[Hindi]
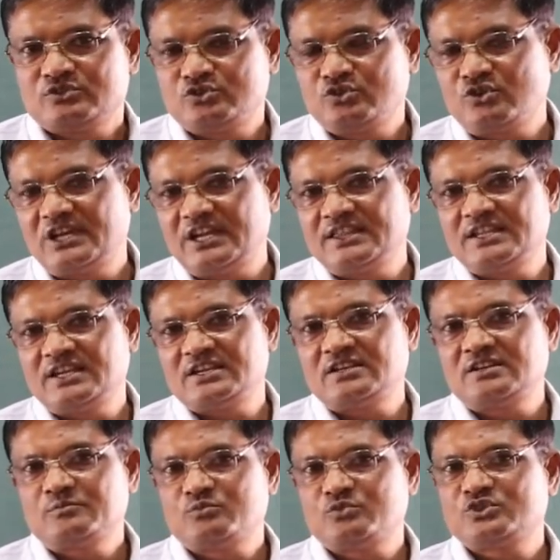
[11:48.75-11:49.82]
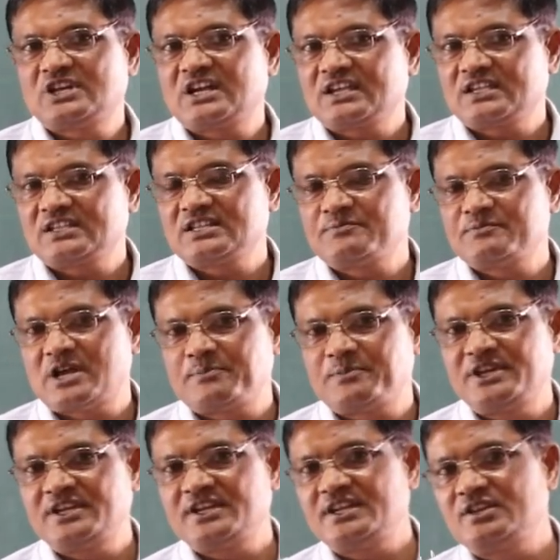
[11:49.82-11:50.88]
जो लेन देन मुद्रा के अंदर
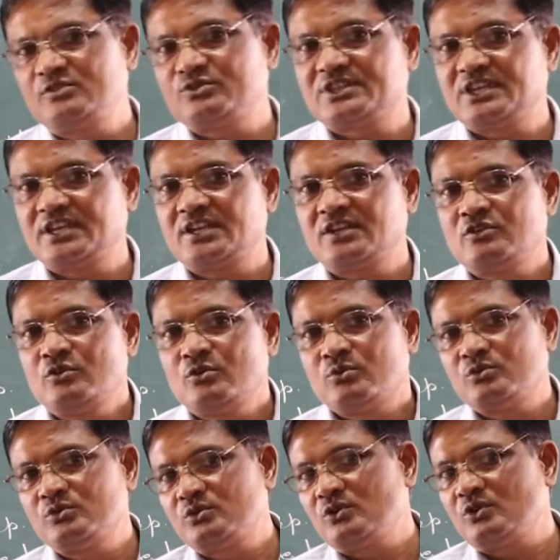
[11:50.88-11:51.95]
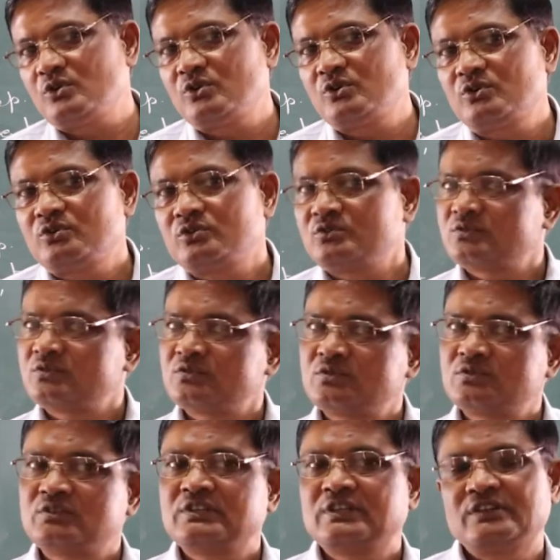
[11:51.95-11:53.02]
मापनीय नहीं होते हैं उनको
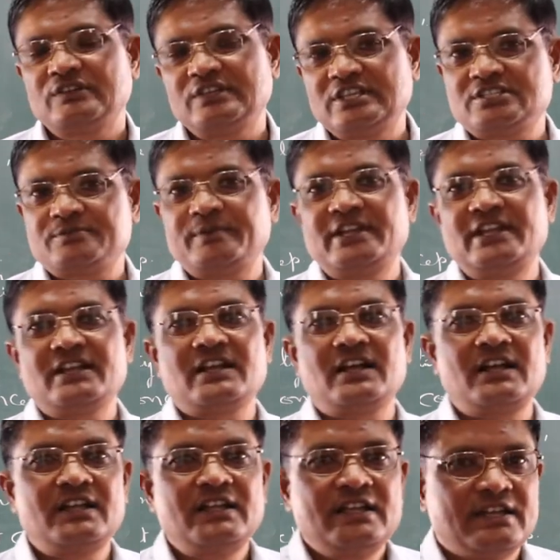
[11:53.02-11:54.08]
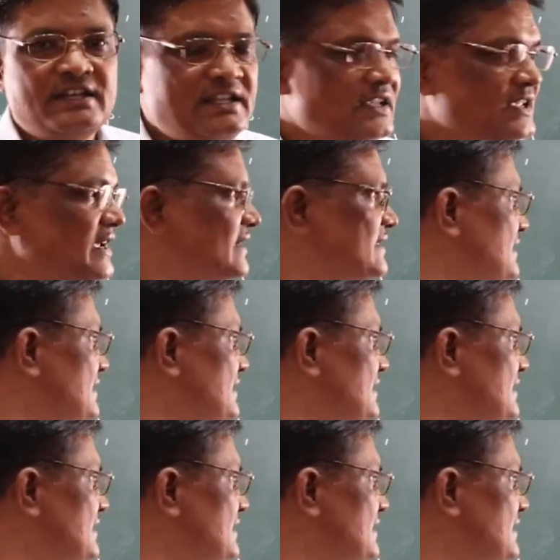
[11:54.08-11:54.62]
इसमें लेखा नहीं किया